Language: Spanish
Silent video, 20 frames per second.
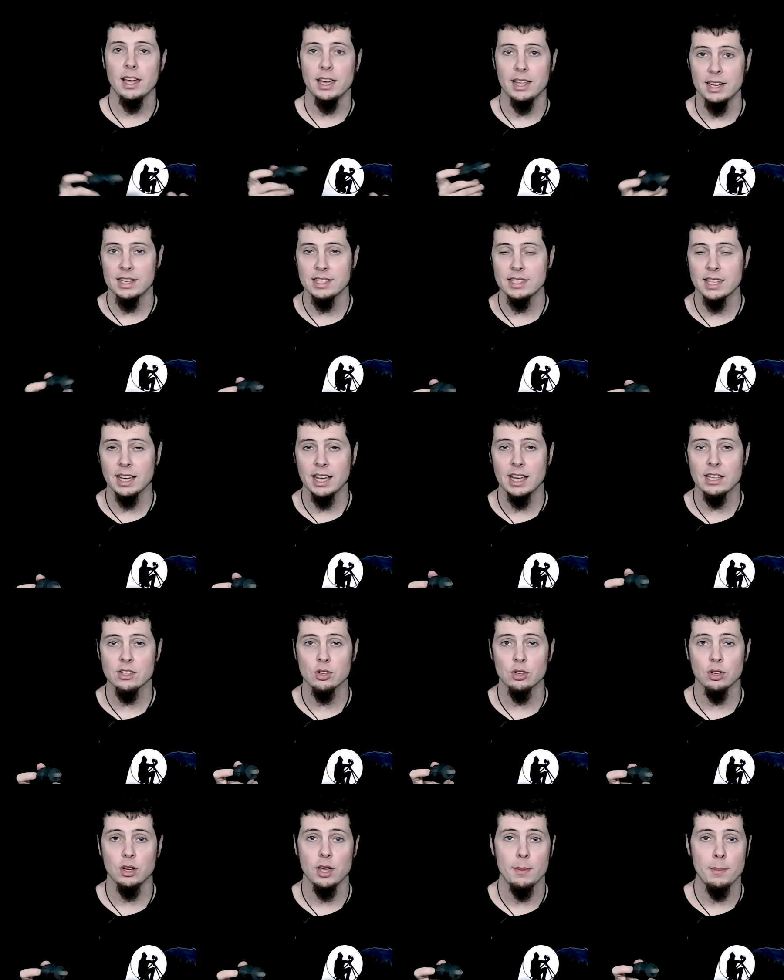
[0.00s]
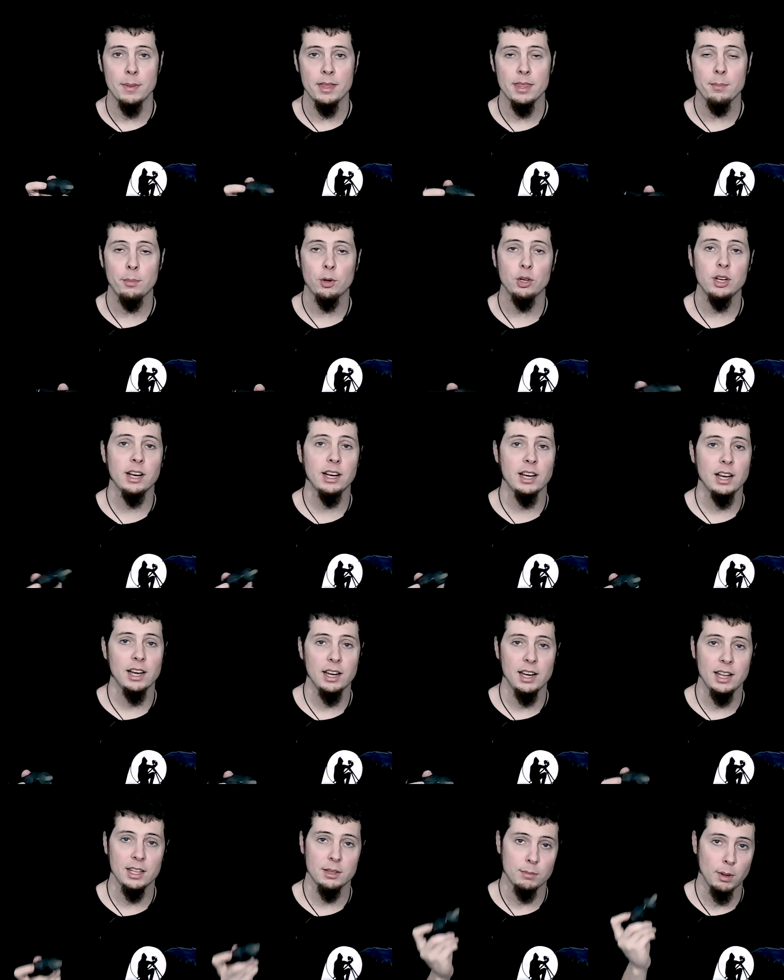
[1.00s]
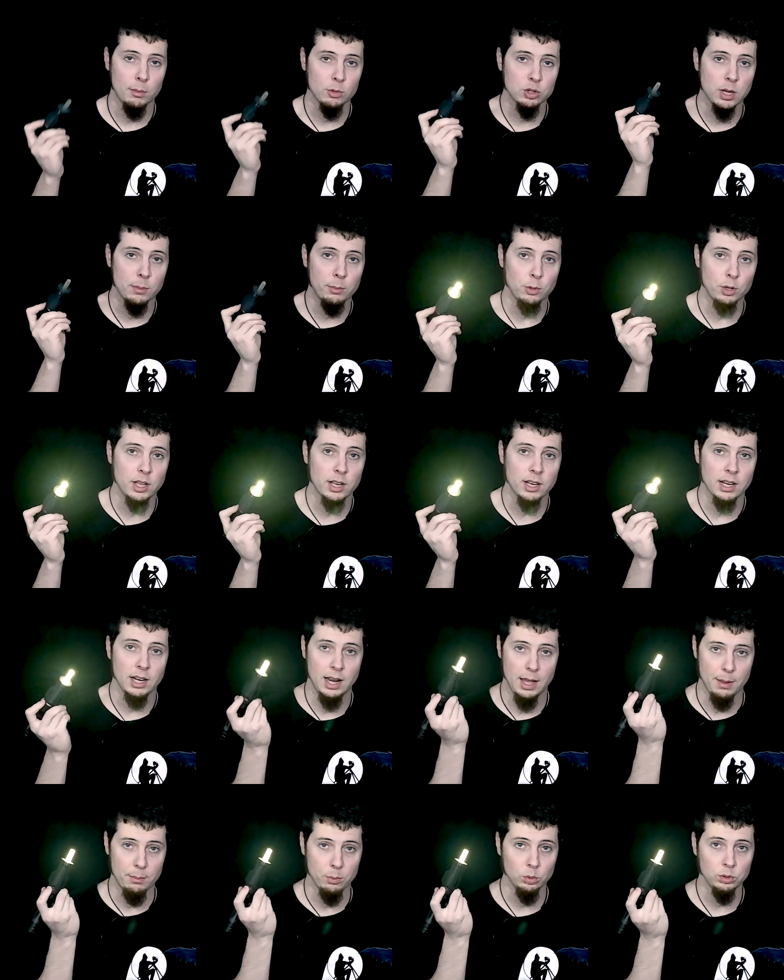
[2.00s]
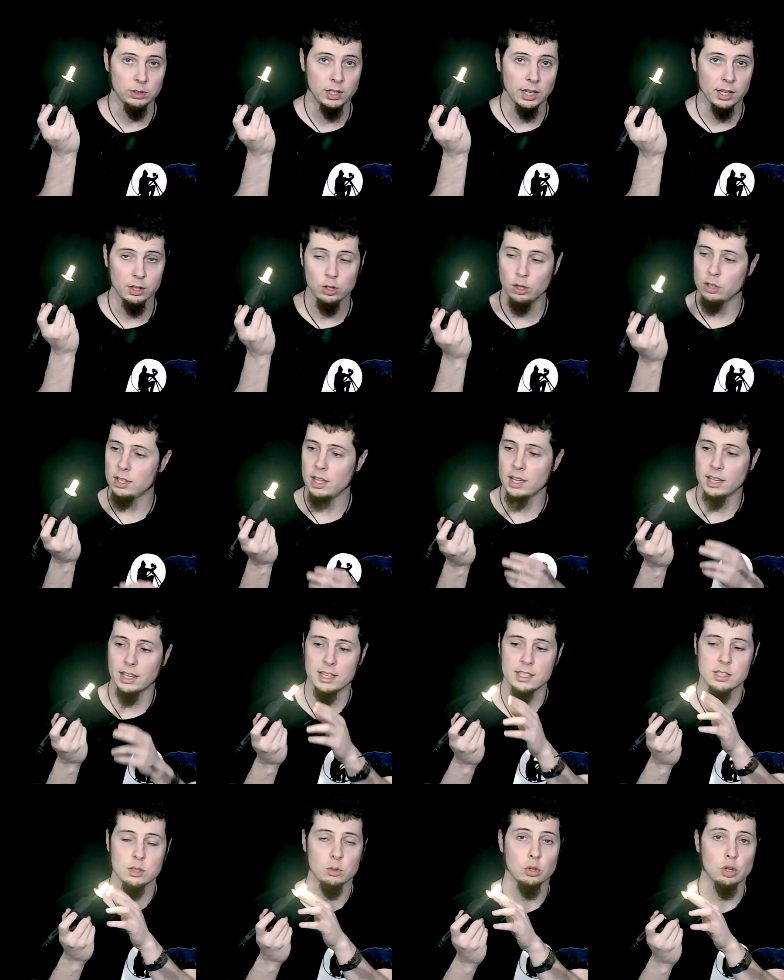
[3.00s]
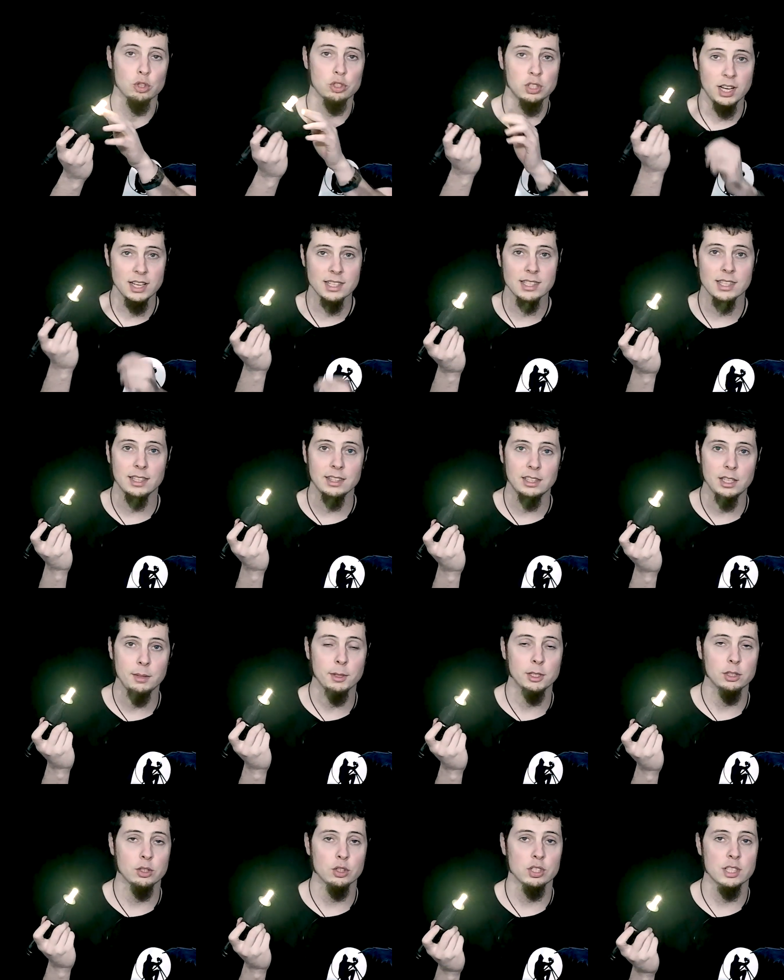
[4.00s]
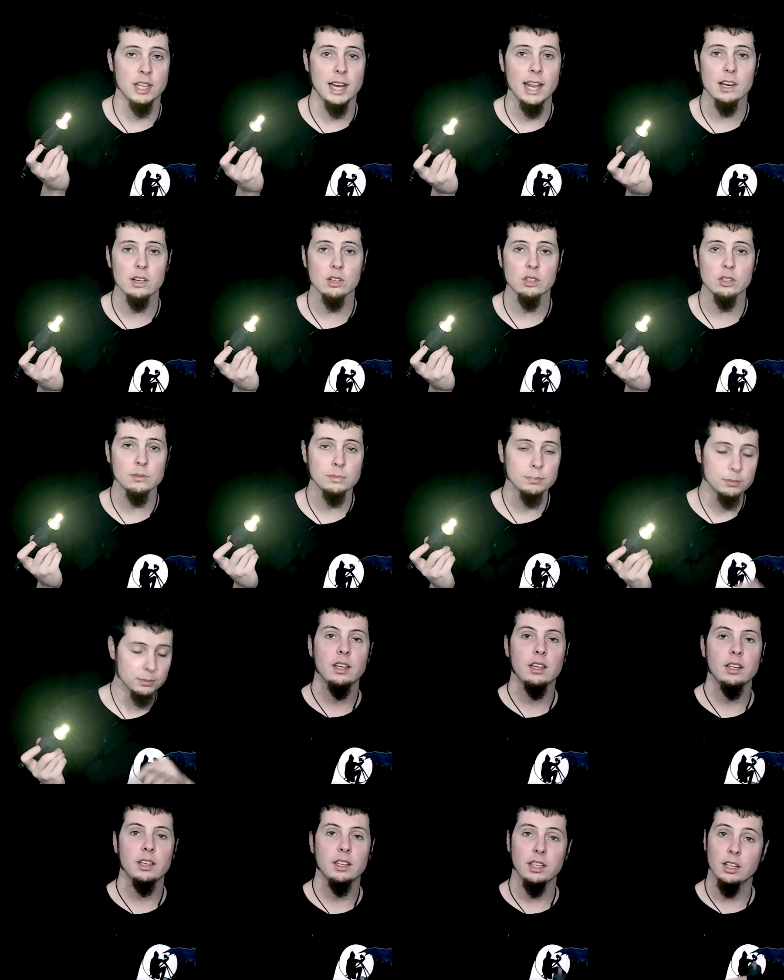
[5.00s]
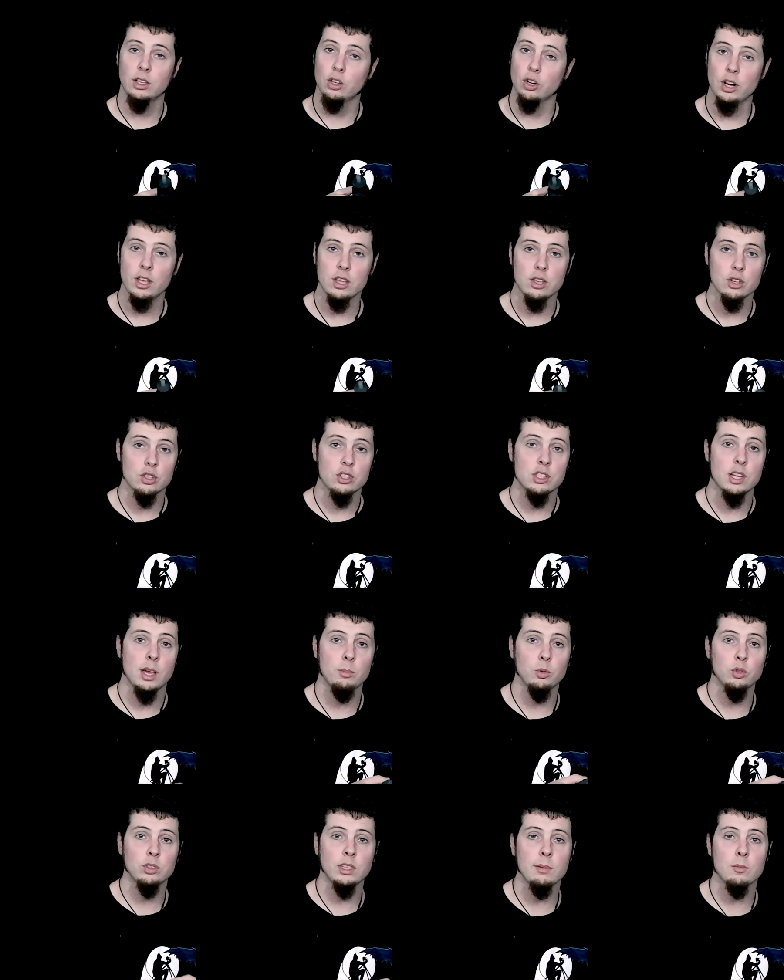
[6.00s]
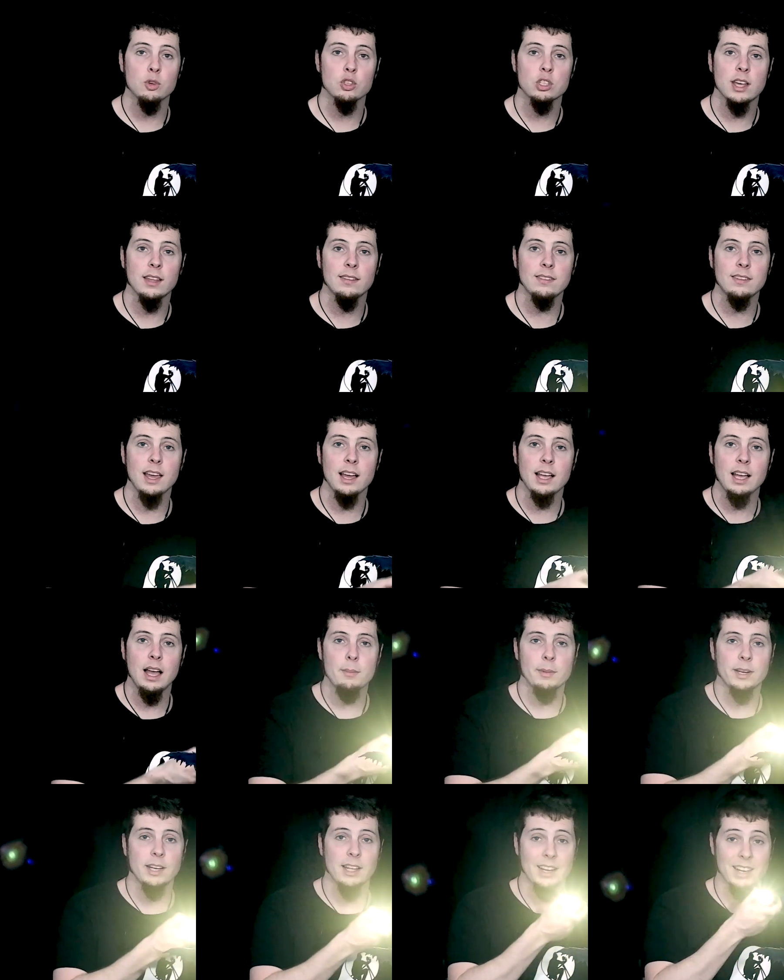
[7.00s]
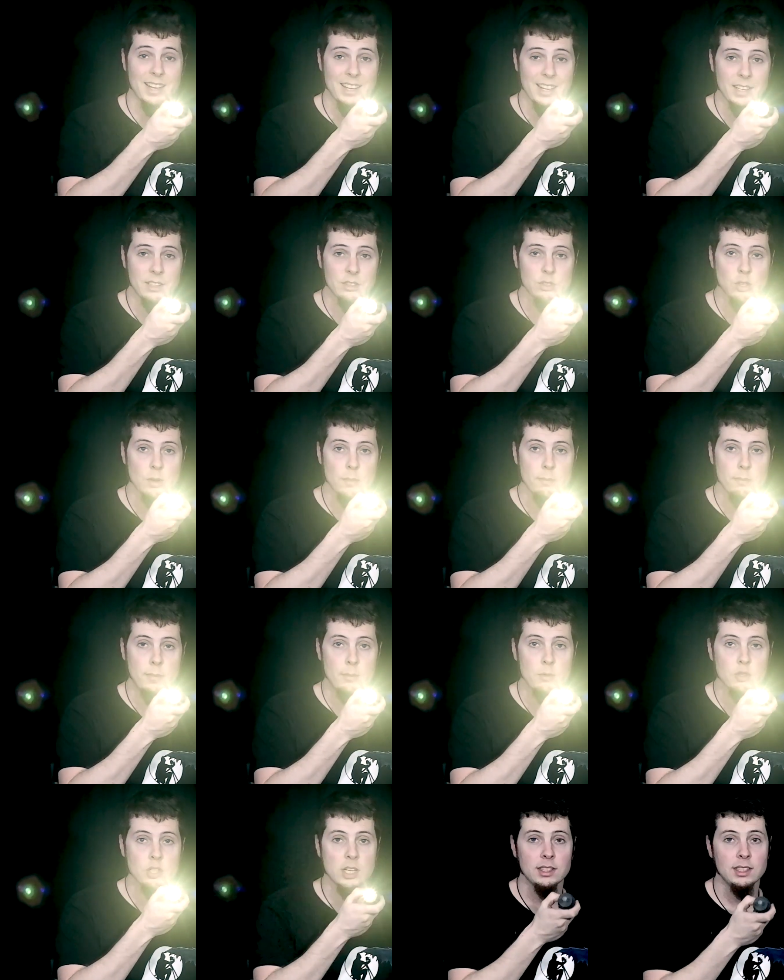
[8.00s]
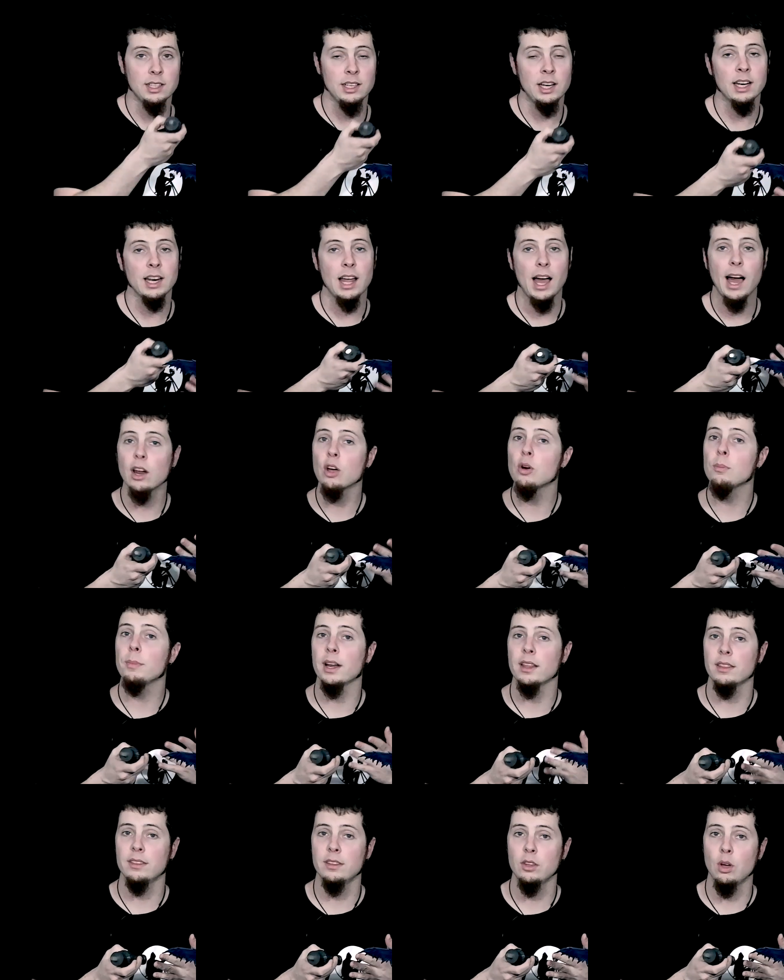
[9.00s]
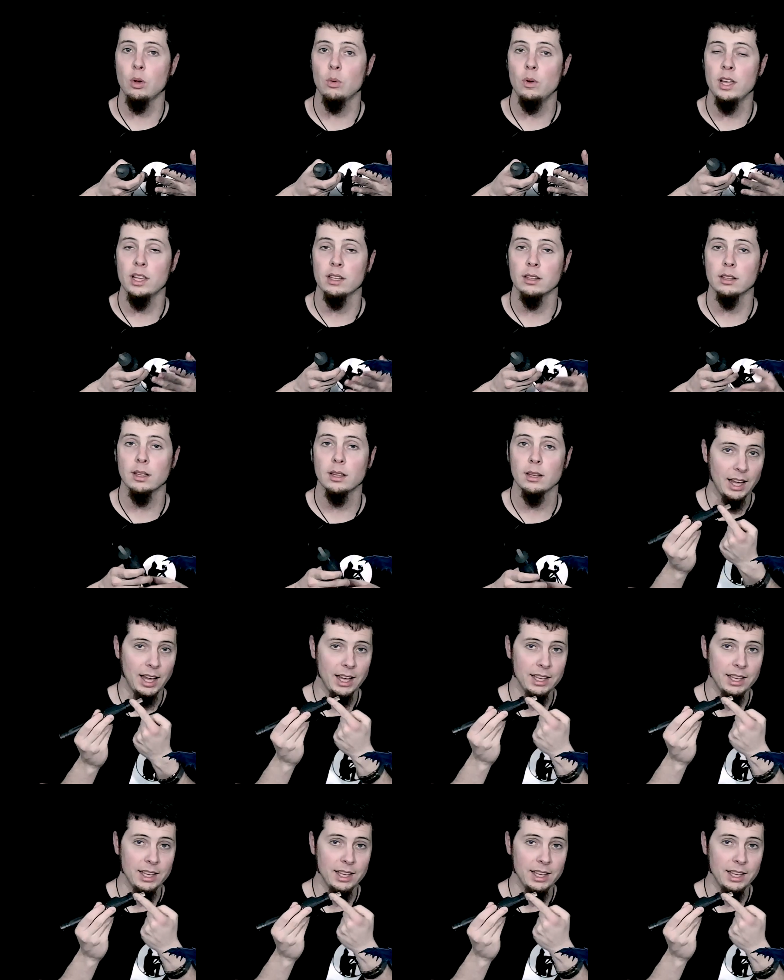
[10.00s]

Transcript: En este caso, en vez de ponerle el LED, vamos a poner la punta redonda, que es de unos 3 centímetros de largo, y con ello, si apuntamos hacia cámara recto, vamos a tener algo parecido a un LED.